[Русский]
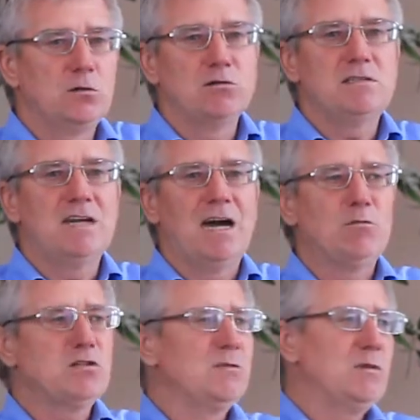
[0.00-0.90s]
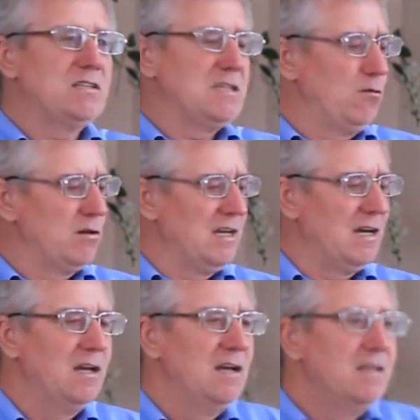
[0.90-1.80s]
Друзья, может быть,
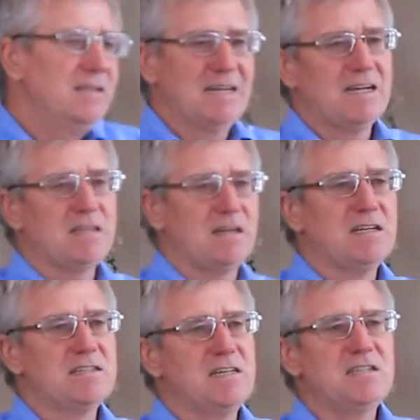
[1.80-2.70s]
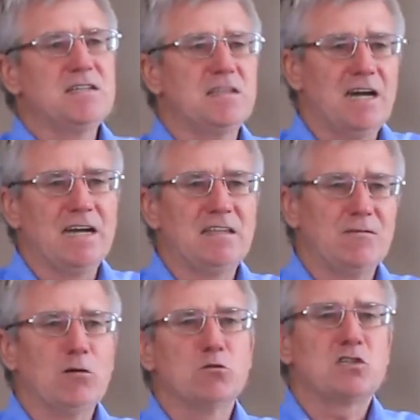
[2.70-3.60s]
сегодня некоторые здесь сидят,
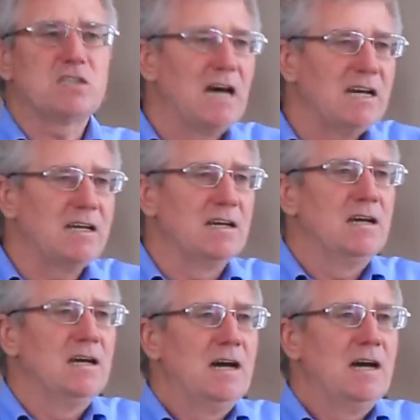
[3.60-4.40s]
и вы устали